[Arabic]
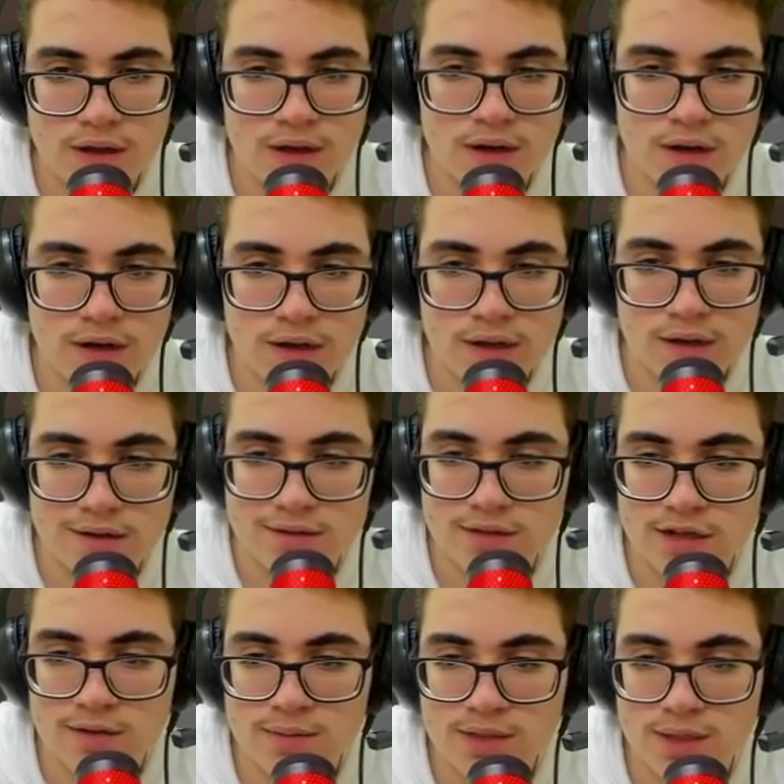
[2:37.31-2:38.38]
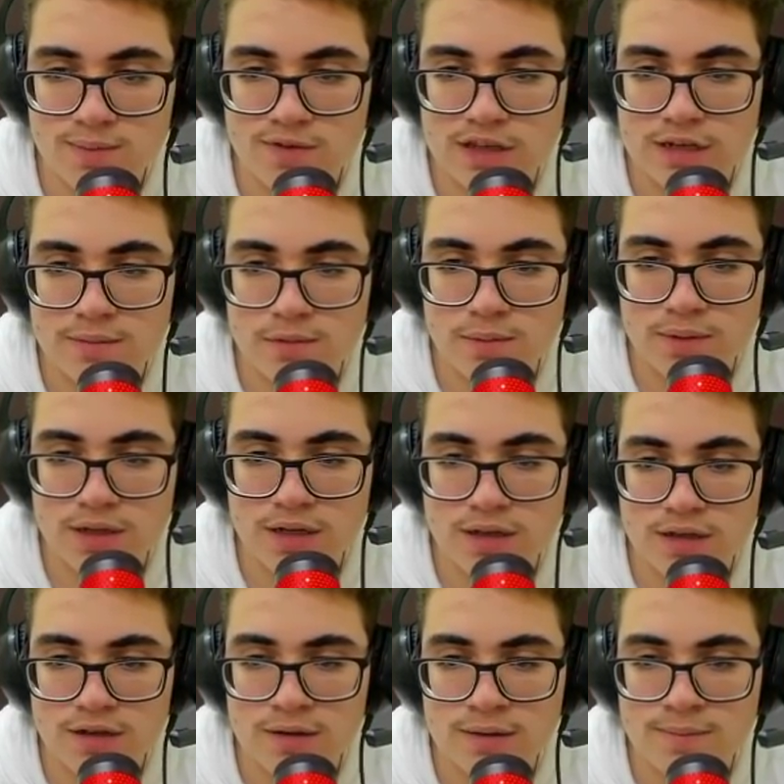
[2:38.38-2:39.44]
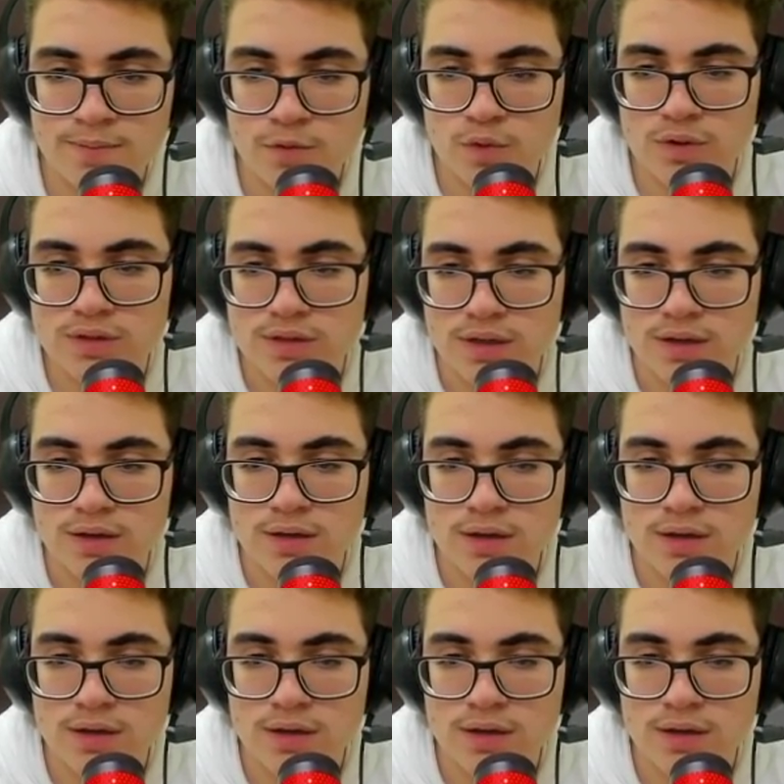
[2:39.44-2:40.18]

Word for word: لك لا خلص أنا بسحب فيلي من البداية وانسى